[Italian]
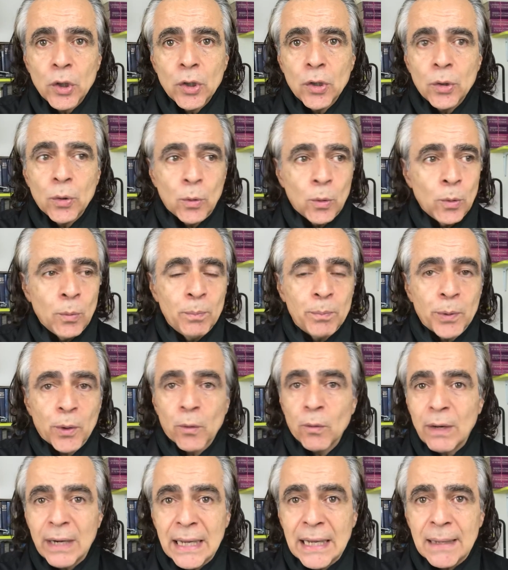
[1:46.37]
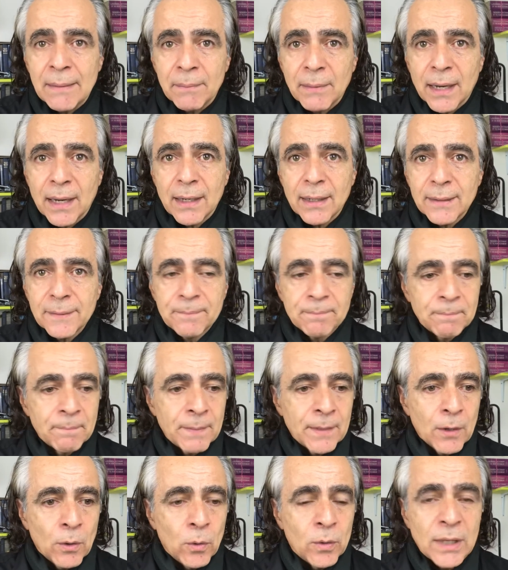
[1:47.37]
un problema,
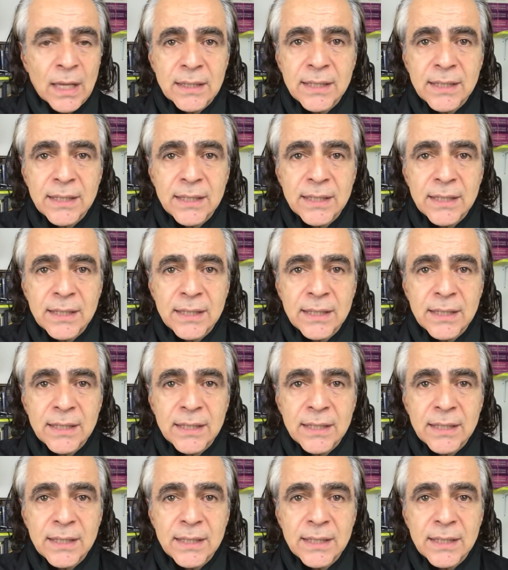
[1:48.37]
una